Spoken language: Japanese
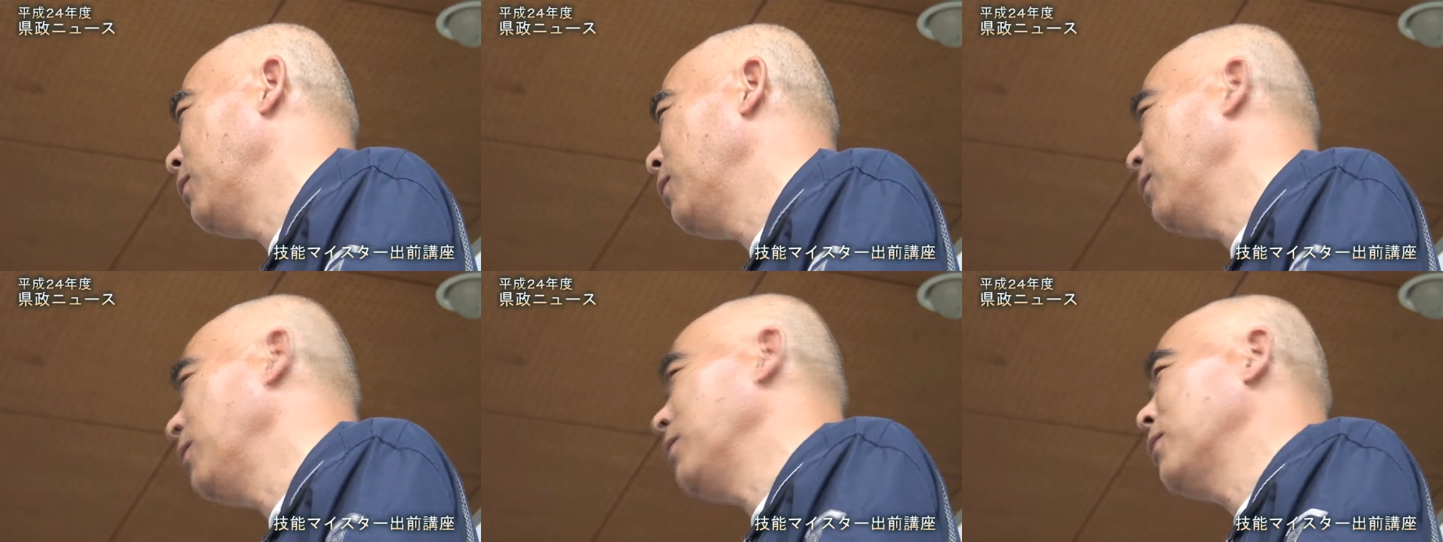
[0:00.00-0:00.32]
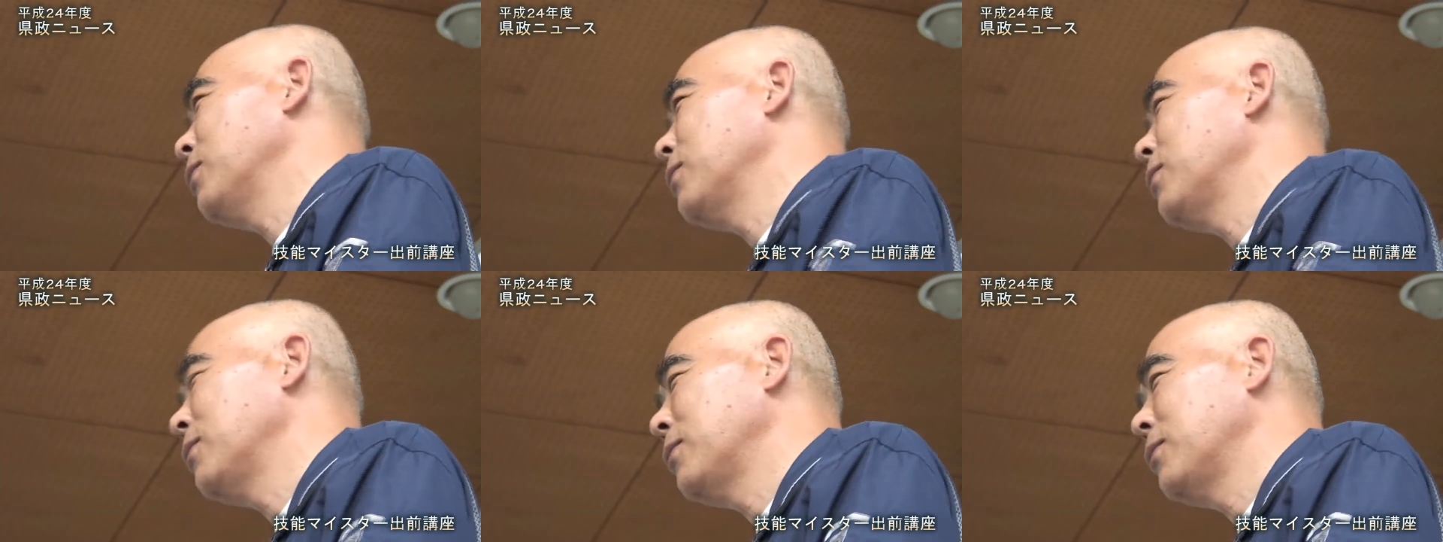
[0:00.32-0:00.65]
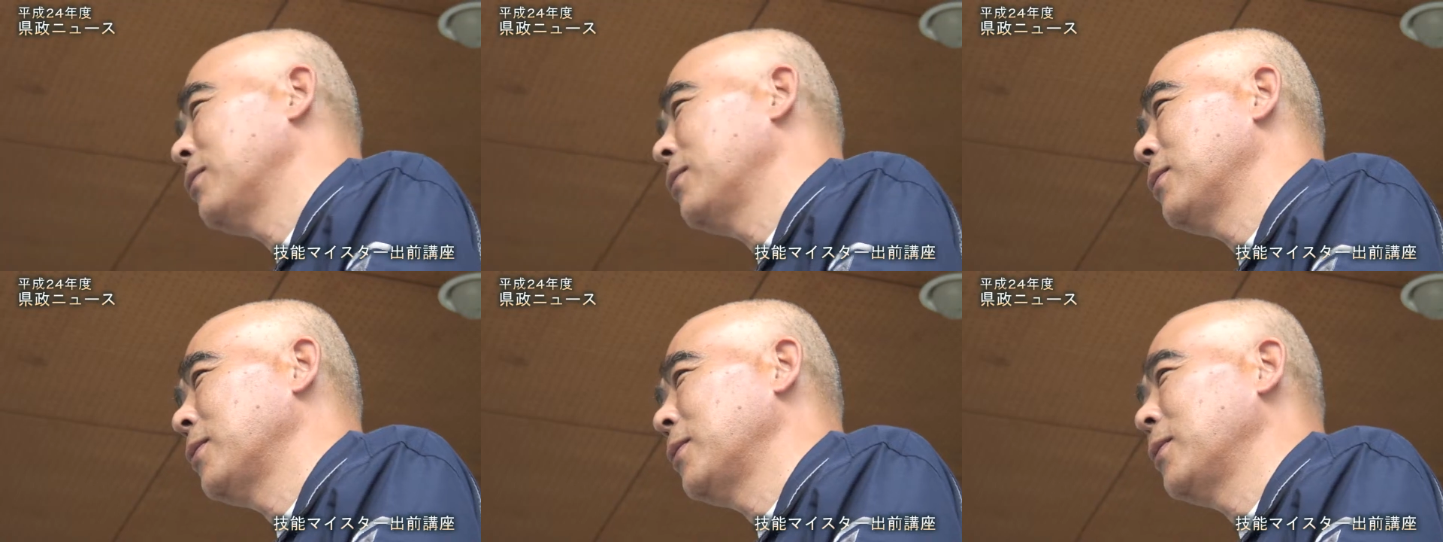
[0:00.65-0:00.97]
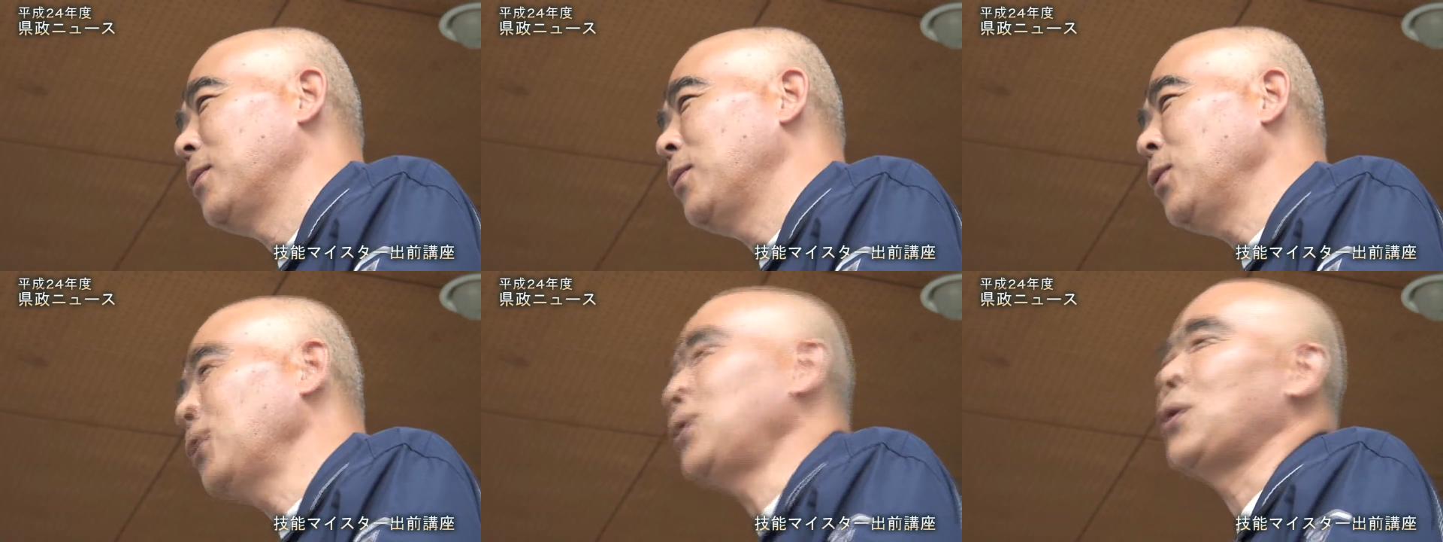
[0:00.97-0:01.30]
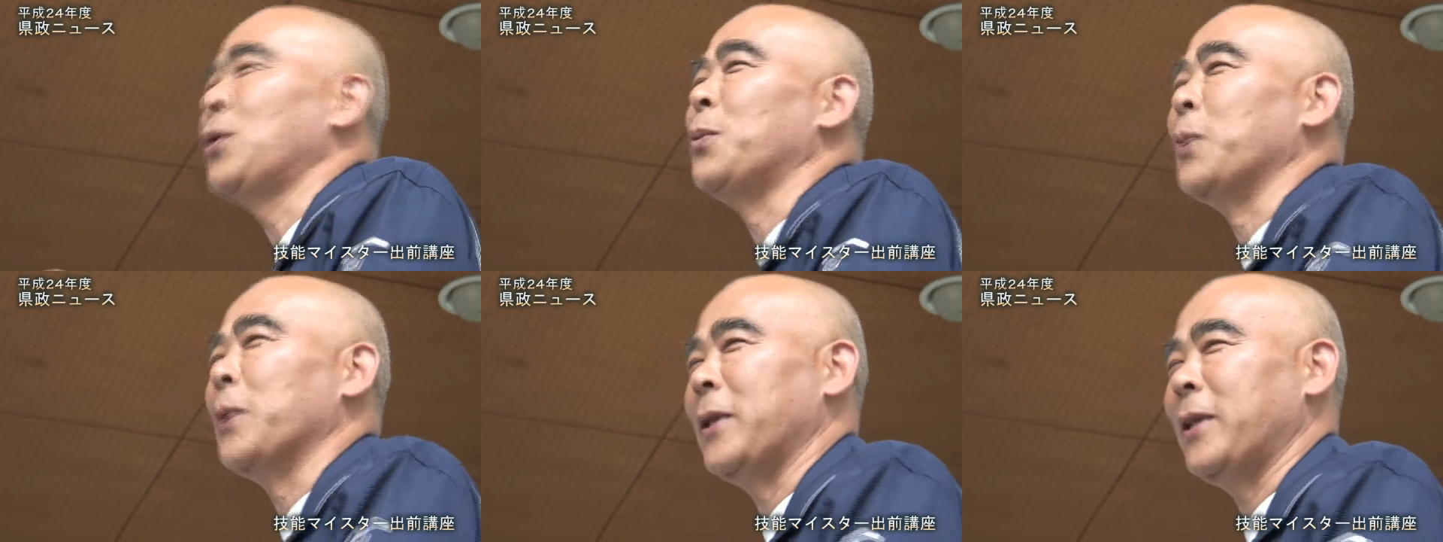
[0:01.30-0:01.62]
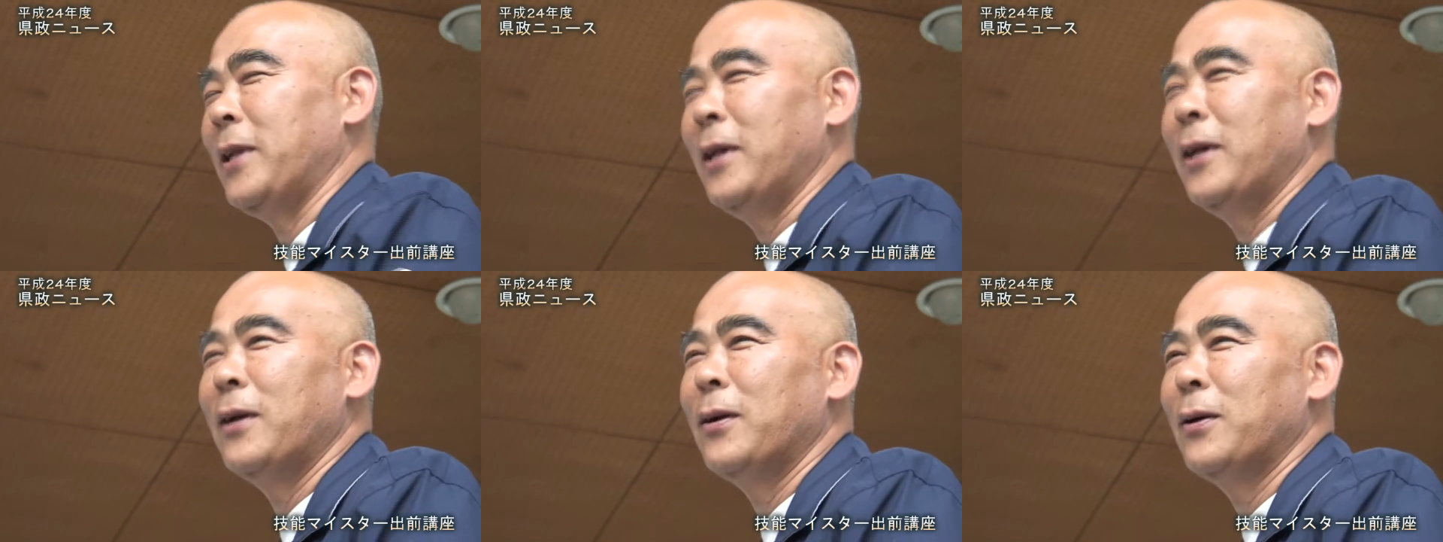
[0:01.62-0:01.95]
事おおっと思っ
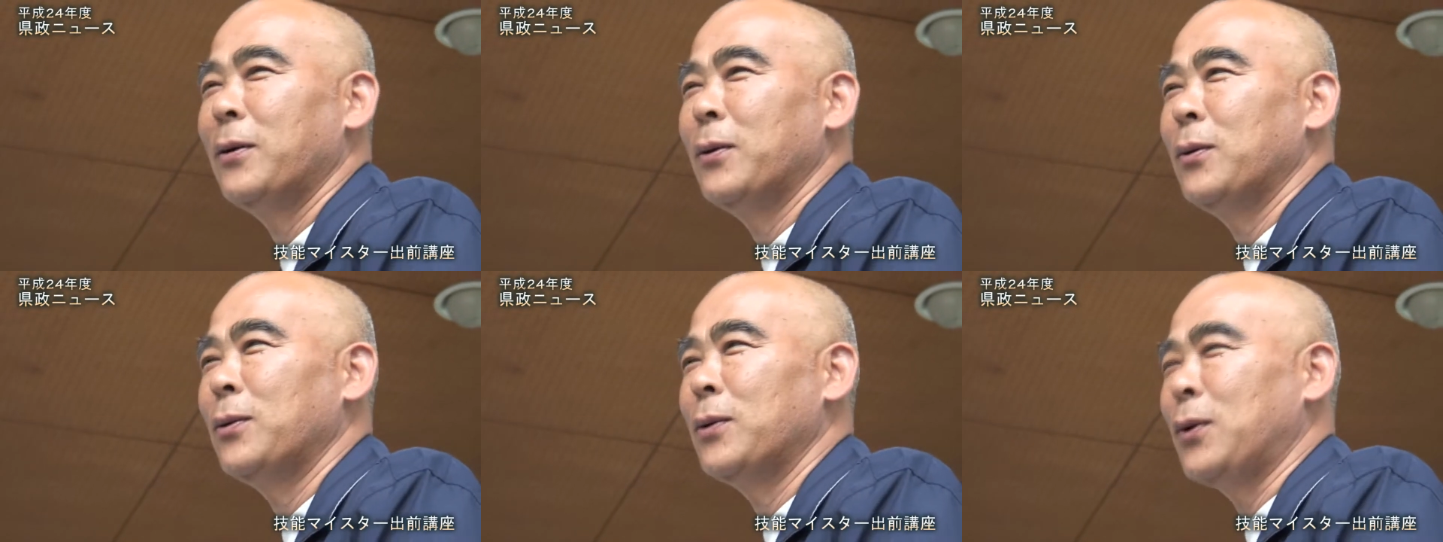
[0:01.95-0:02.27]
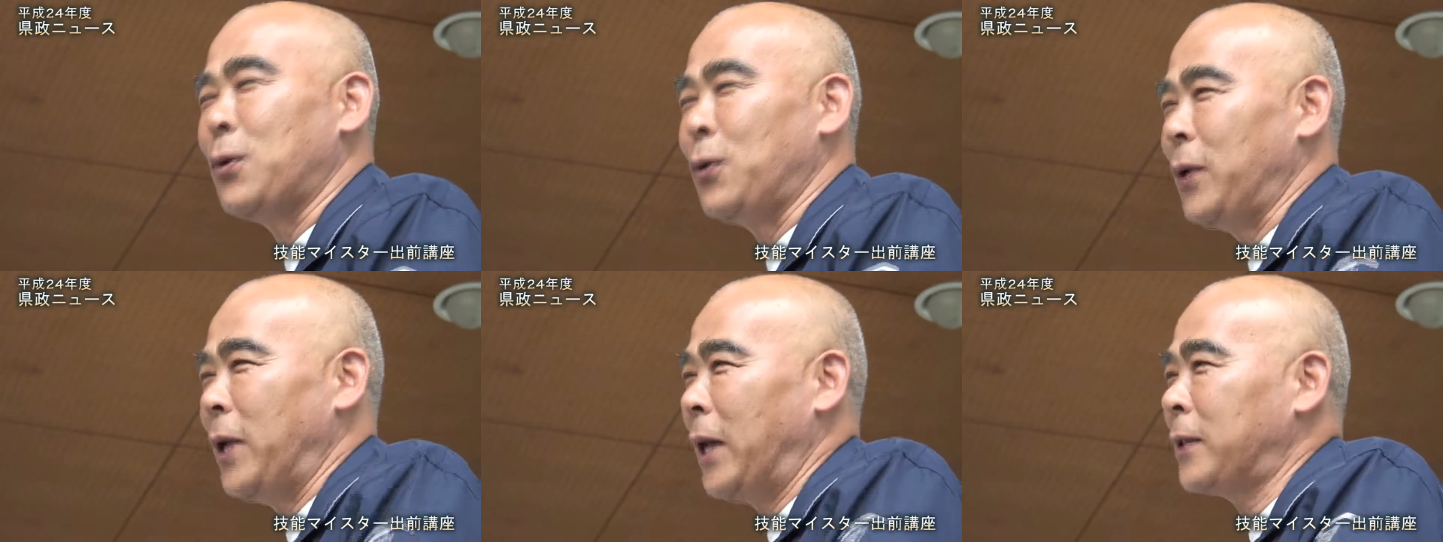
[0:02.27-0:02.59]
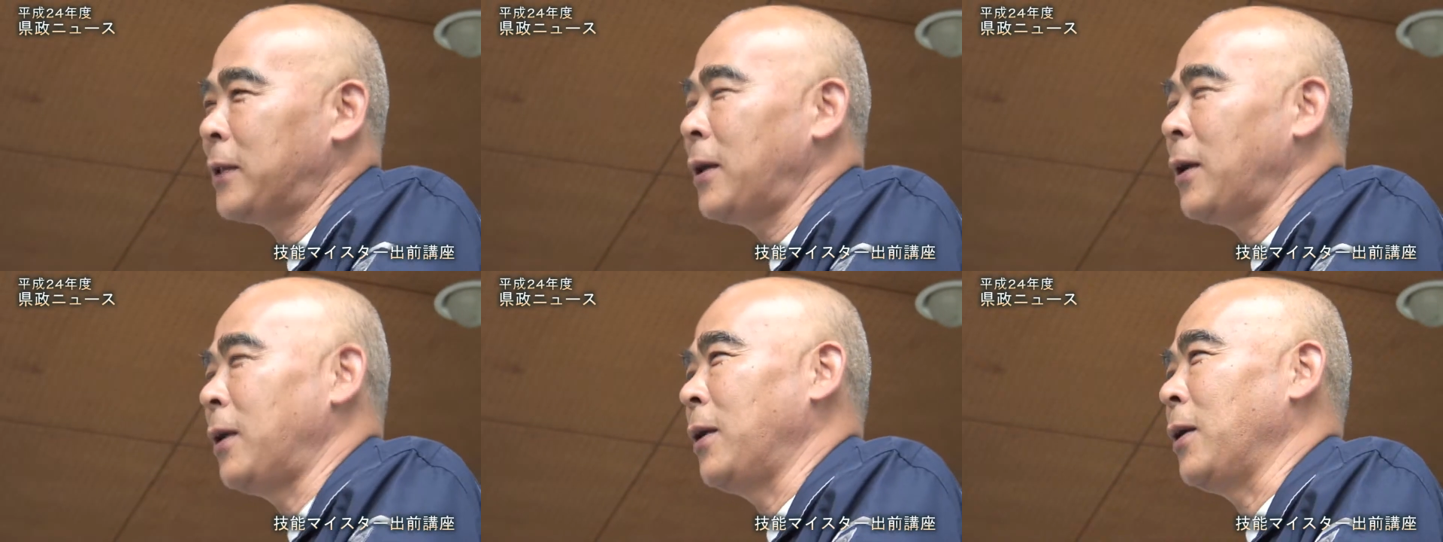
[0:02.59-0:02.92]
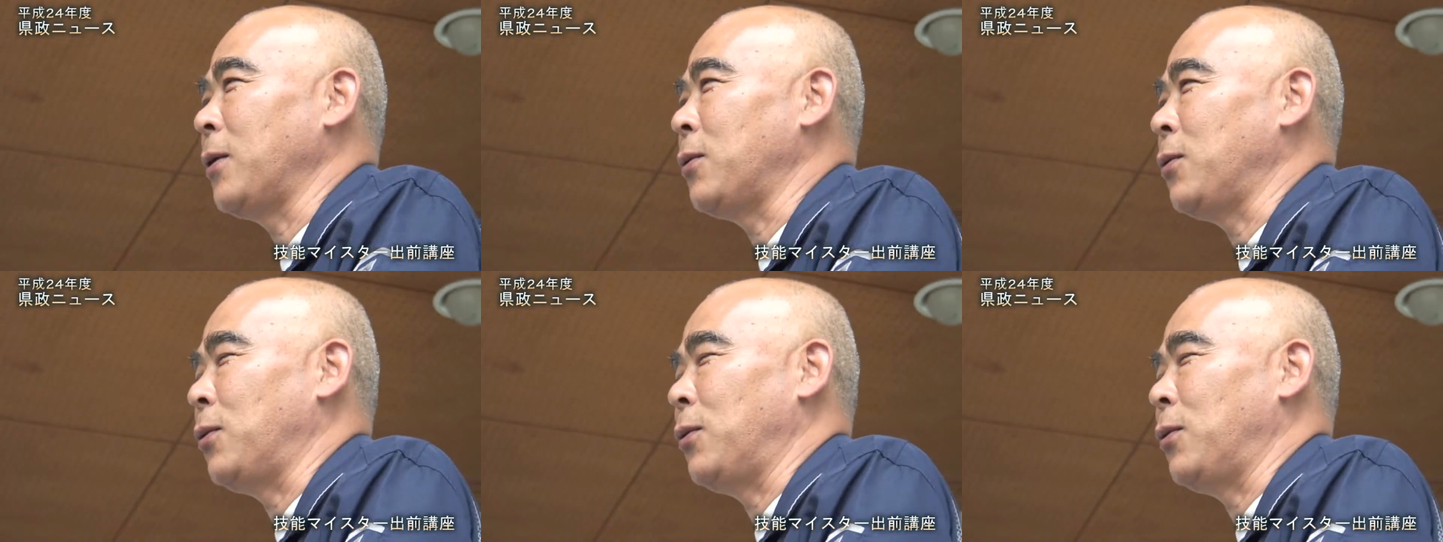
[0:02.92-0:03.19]
てこうやったらね